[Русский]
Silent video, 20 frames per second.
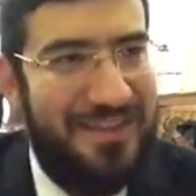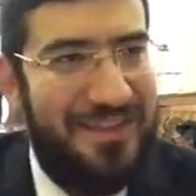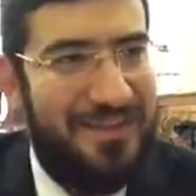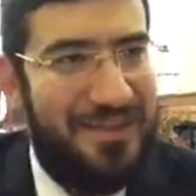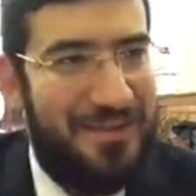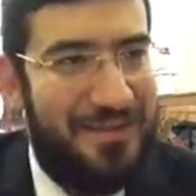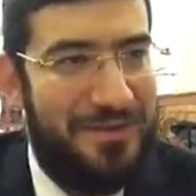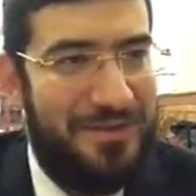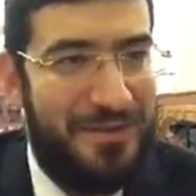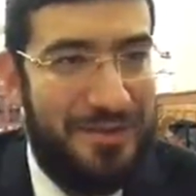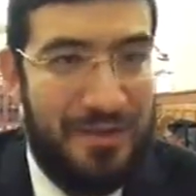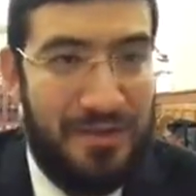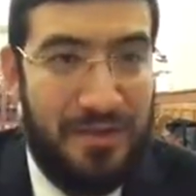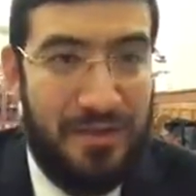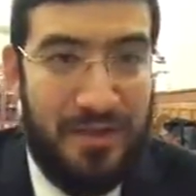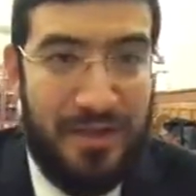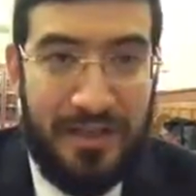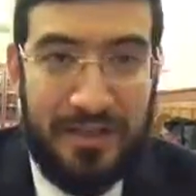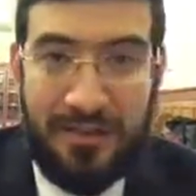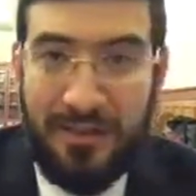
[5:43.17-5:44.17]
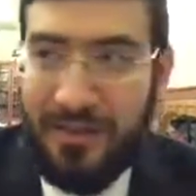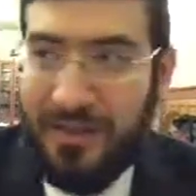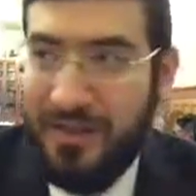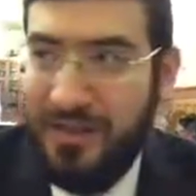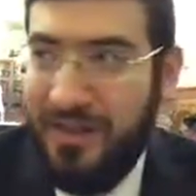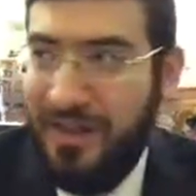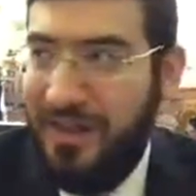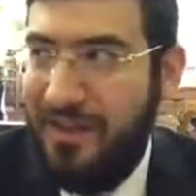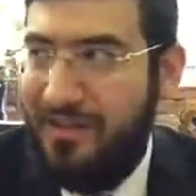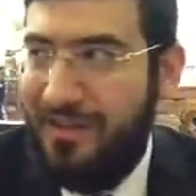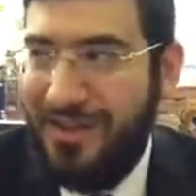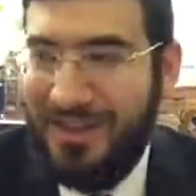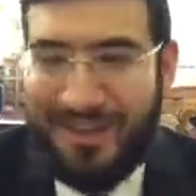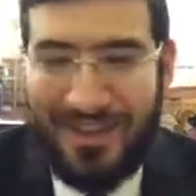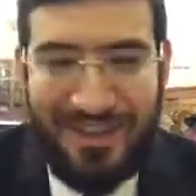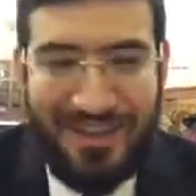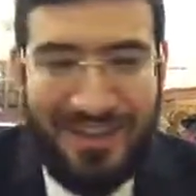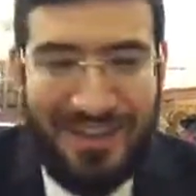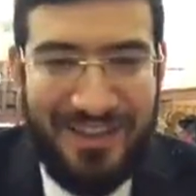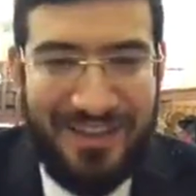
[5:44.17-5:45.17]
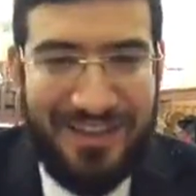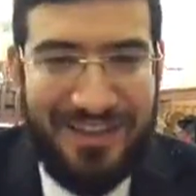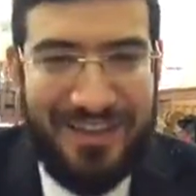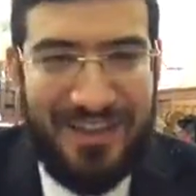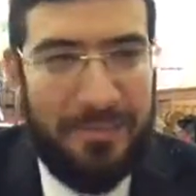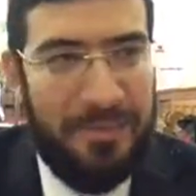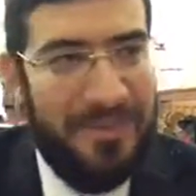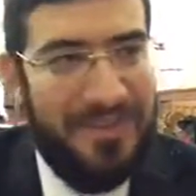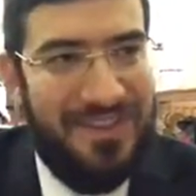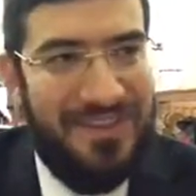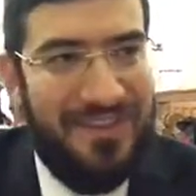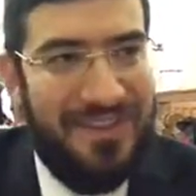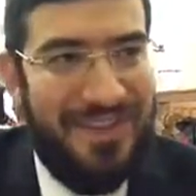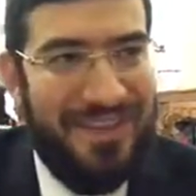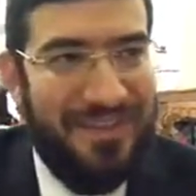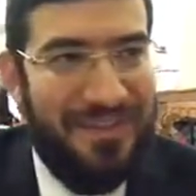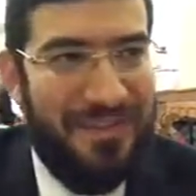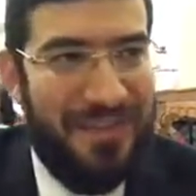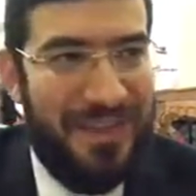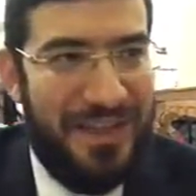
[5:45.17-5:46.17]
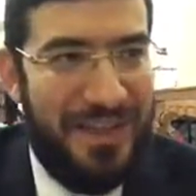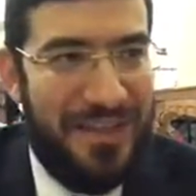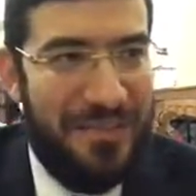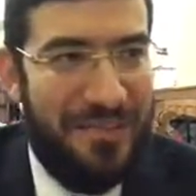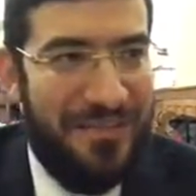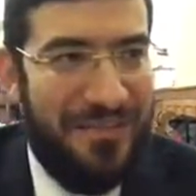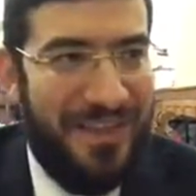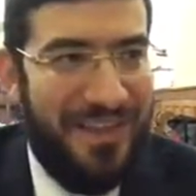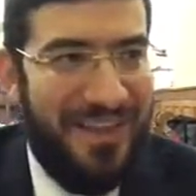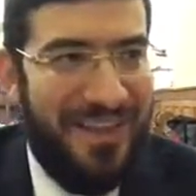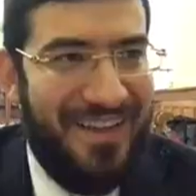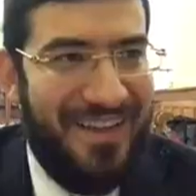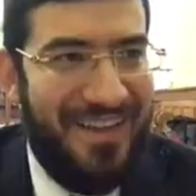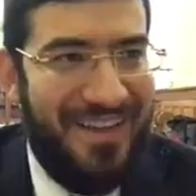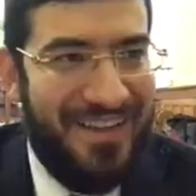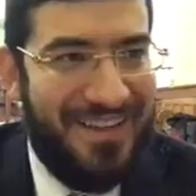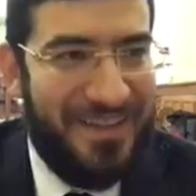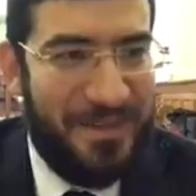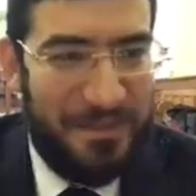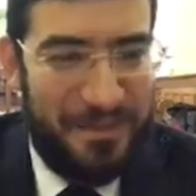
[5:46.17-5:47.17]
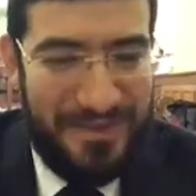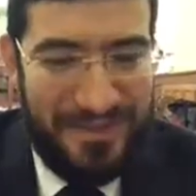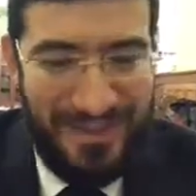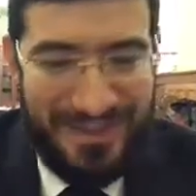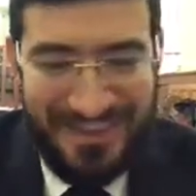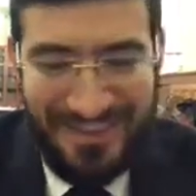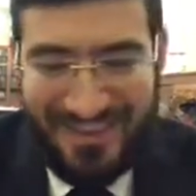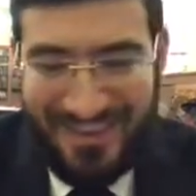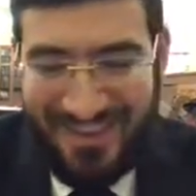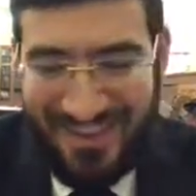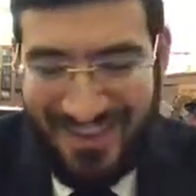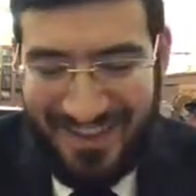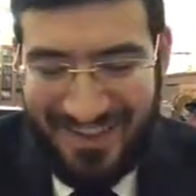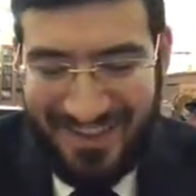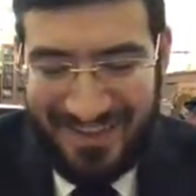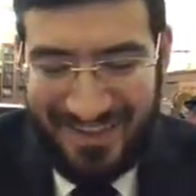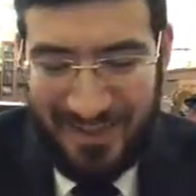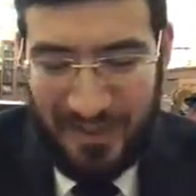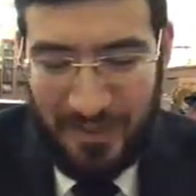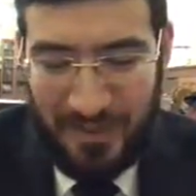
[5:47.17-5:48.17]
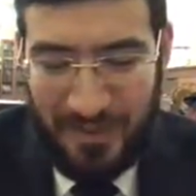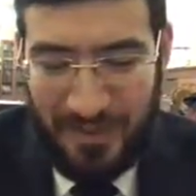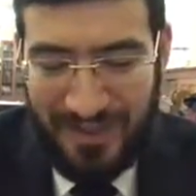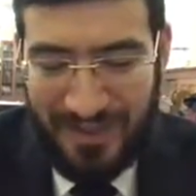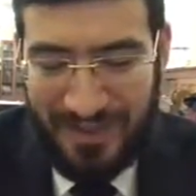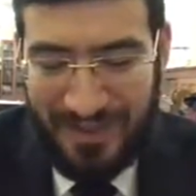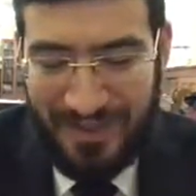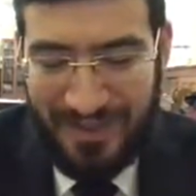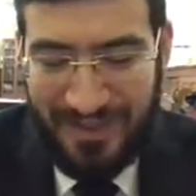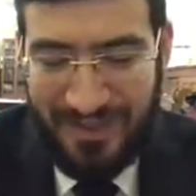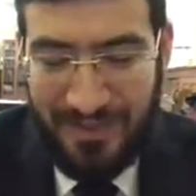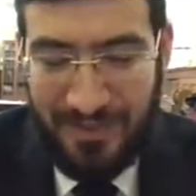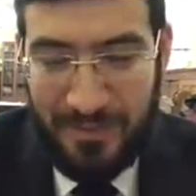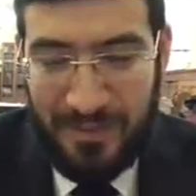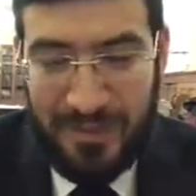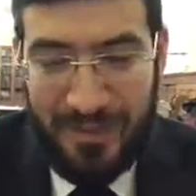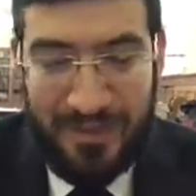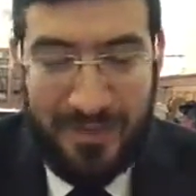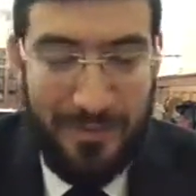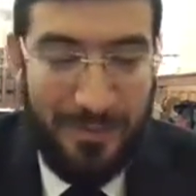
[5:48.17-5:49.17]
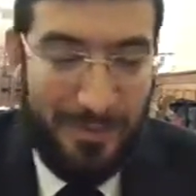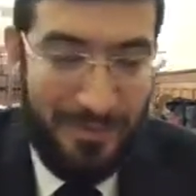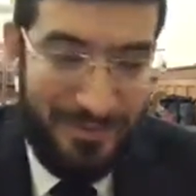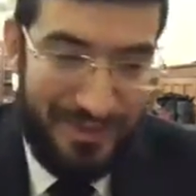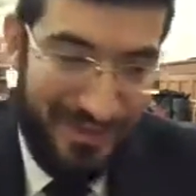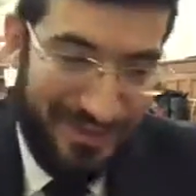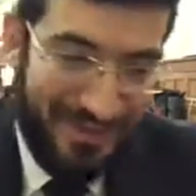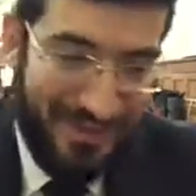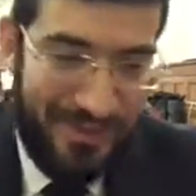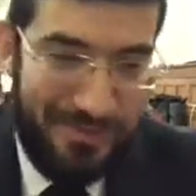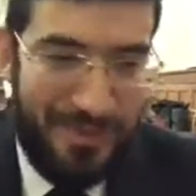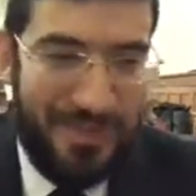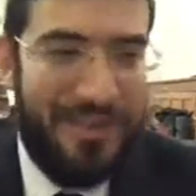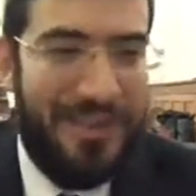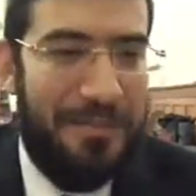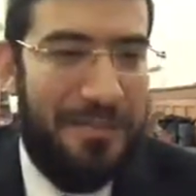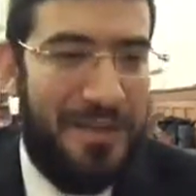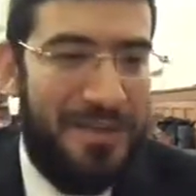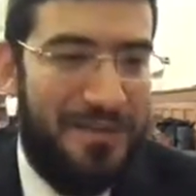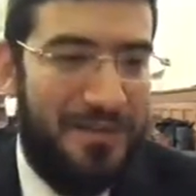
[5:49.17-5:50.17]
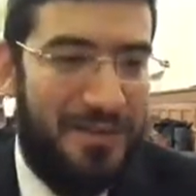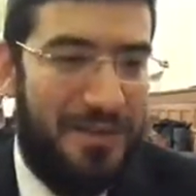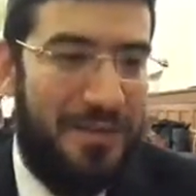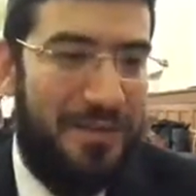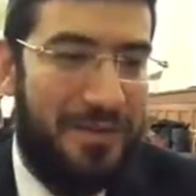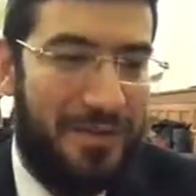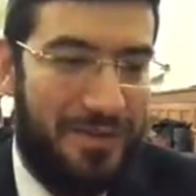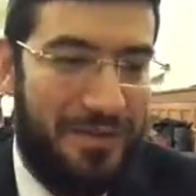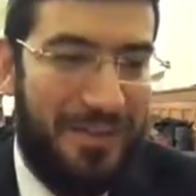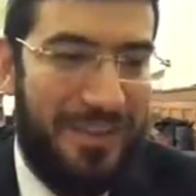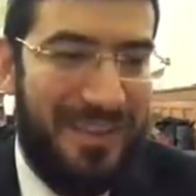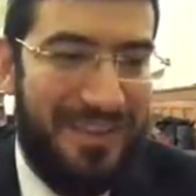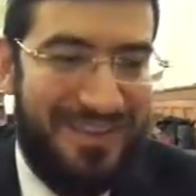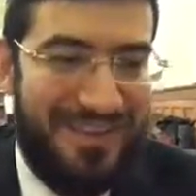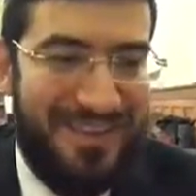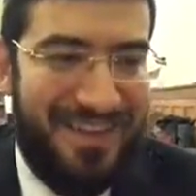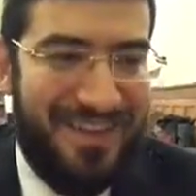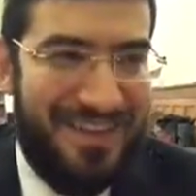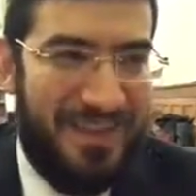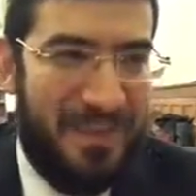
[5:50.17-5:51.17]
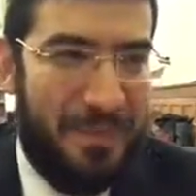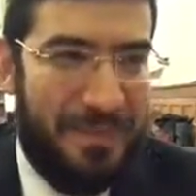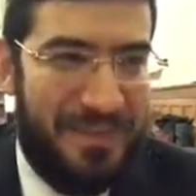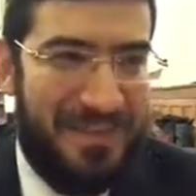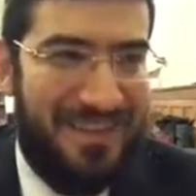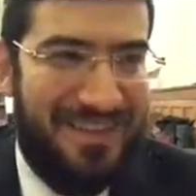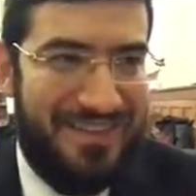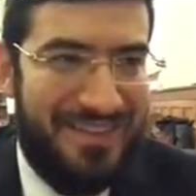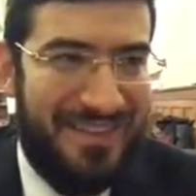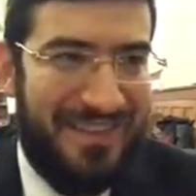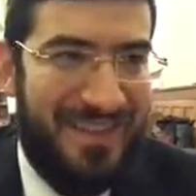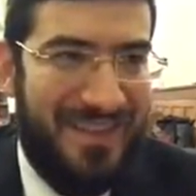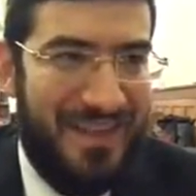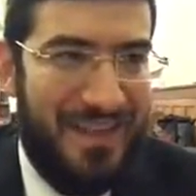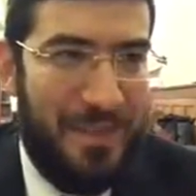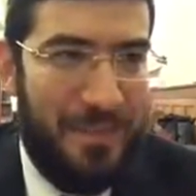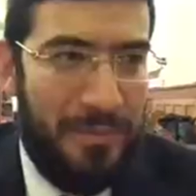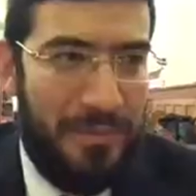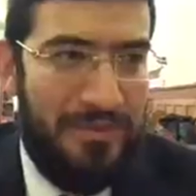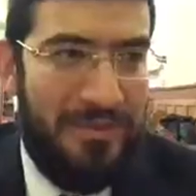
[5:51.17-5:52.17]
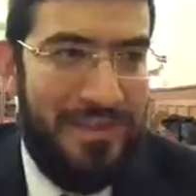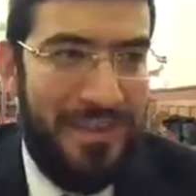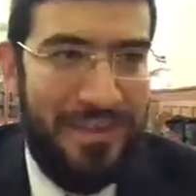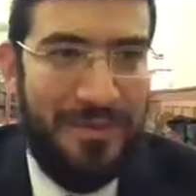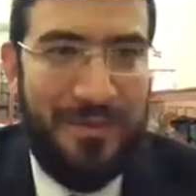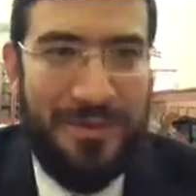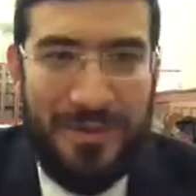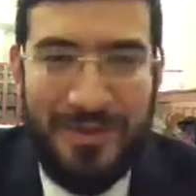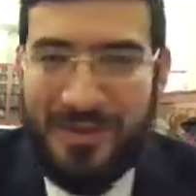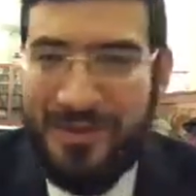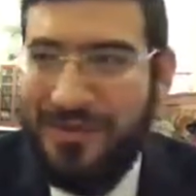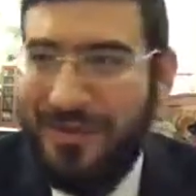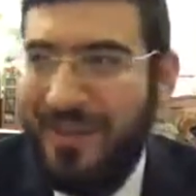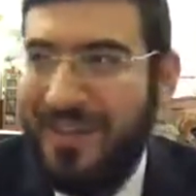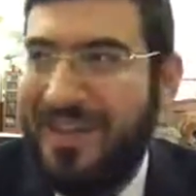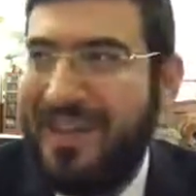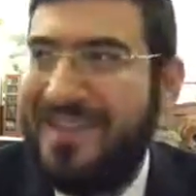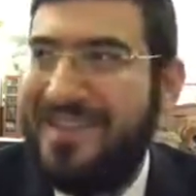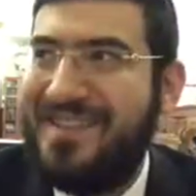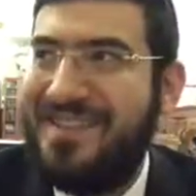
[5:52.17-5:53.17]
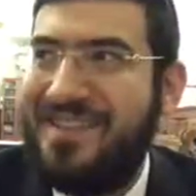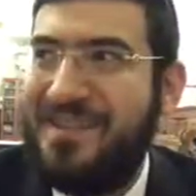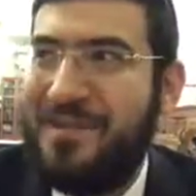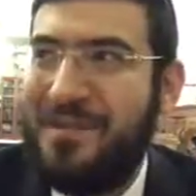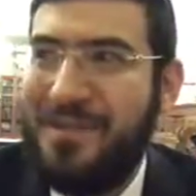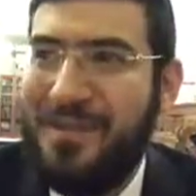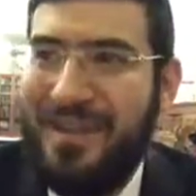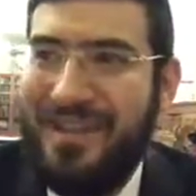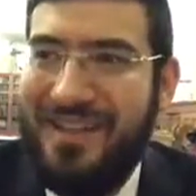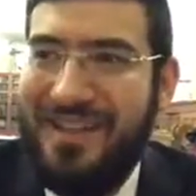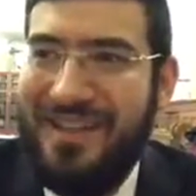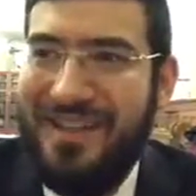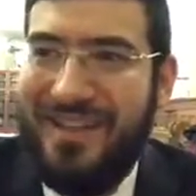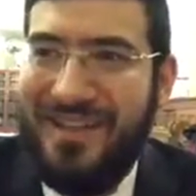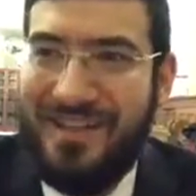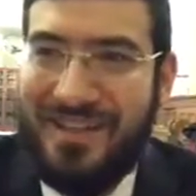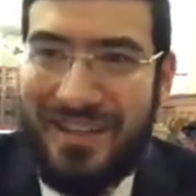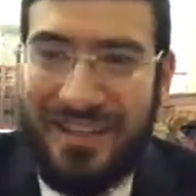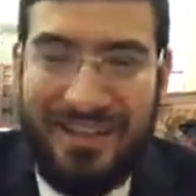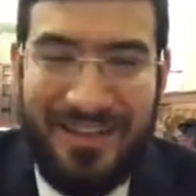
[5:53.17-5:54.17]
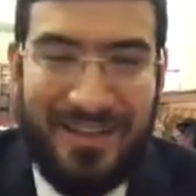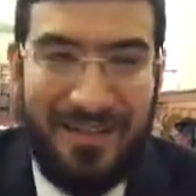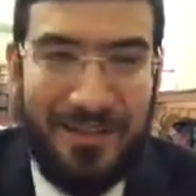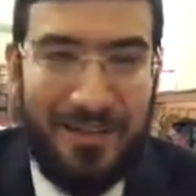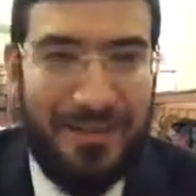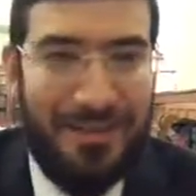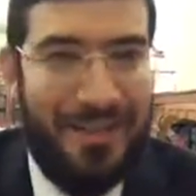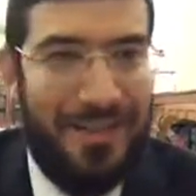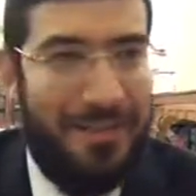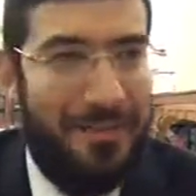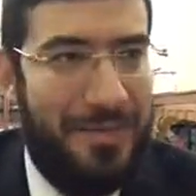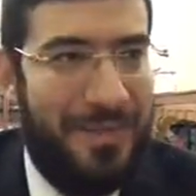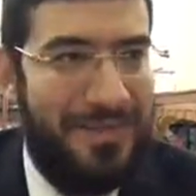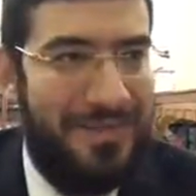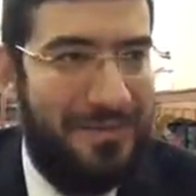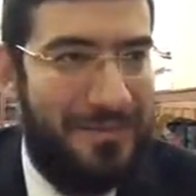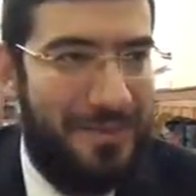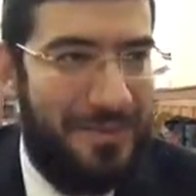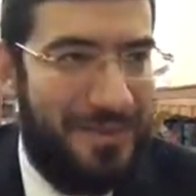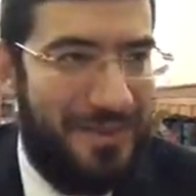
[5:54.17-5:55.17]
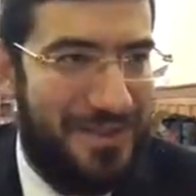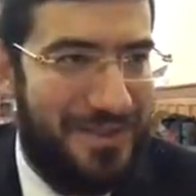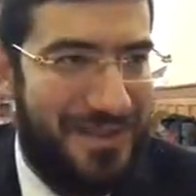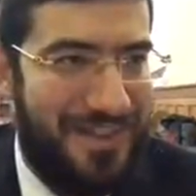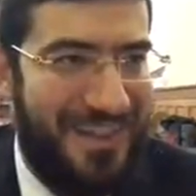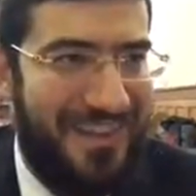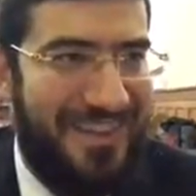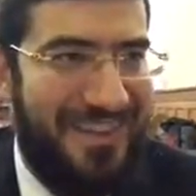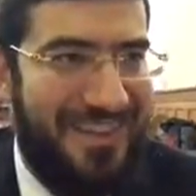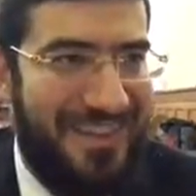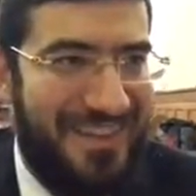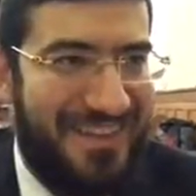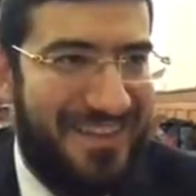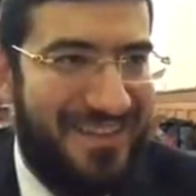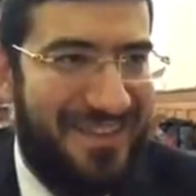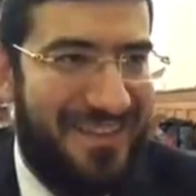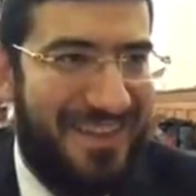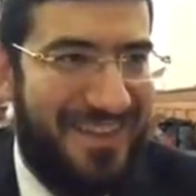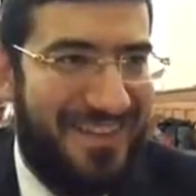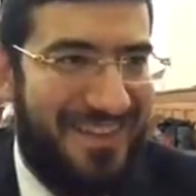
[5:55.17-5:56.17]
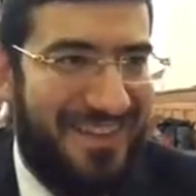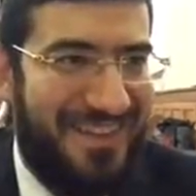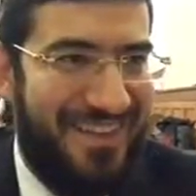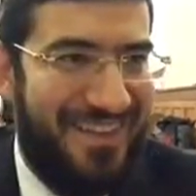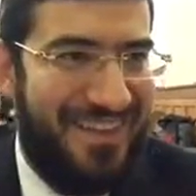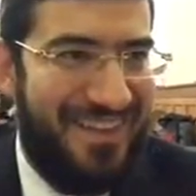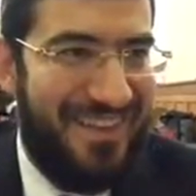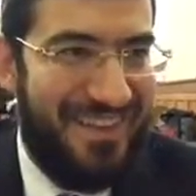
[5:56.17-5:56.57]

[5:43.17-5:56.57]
Да. То есть э, человек, который выиграл тендер и поставлял в храм этих птиц для этих жертвоприношений. Мы, ему в тендере было написано условие, что если одна птица по вине коинов окажется случайно некошерной, то ты обязан будешь из своих денег.